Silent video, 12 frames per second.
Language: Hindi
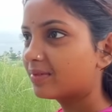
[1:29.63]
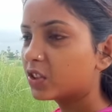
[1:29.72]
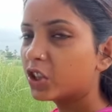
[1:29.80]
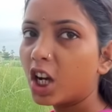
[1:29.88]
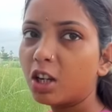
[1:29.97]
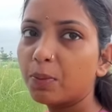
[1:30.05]

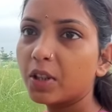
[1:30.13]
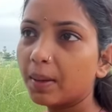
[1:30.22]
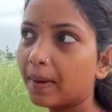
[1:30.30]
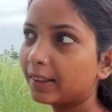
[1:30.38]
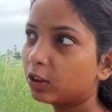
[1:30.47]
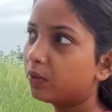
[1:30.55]
छठ पूजा
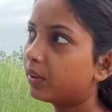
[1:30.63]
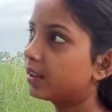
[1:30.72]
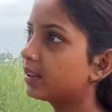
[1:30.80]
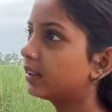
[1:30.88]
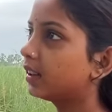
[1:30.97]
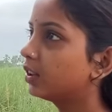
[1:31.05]
बाद तो खड़
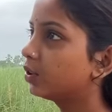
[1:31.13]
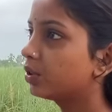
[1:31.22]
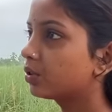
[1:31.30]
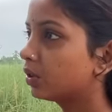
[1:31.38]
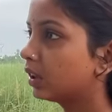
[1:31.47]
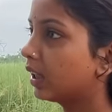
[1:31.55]
जाता है तो
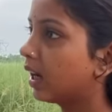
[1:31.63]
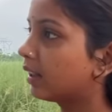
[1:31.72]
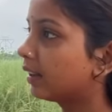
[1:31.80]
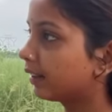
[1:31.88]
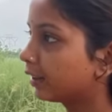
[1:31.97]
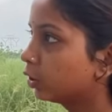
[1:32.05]
इसको निकाल
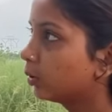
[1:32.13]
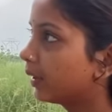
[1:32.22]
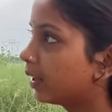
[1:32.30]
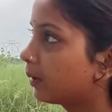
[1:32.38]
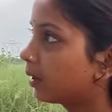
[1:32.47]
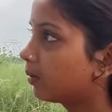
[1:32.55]
लेंगे दो
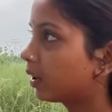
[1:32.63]
महीने में